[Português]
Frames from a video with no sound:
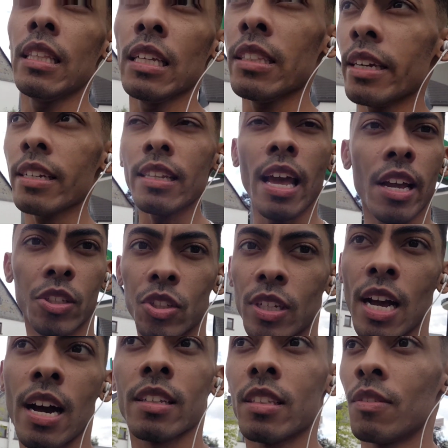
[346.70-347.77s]
internet,
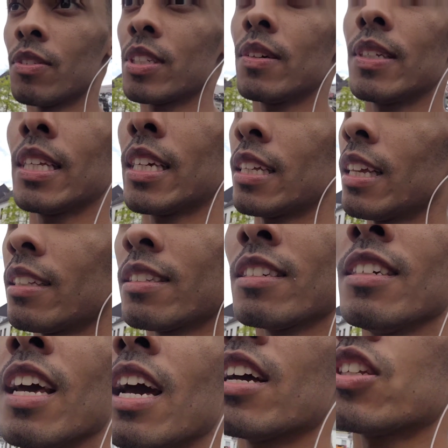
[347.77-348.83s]
gata. Você vai ter que ter
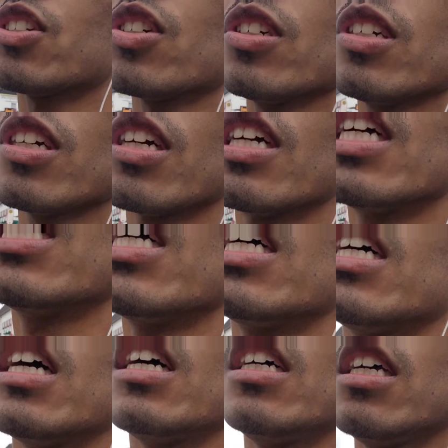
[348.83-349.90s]
internet.
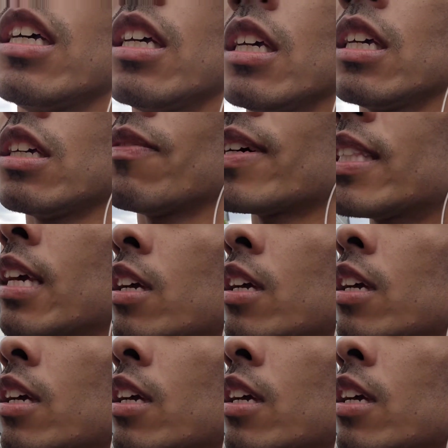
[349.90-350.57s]
E vai ter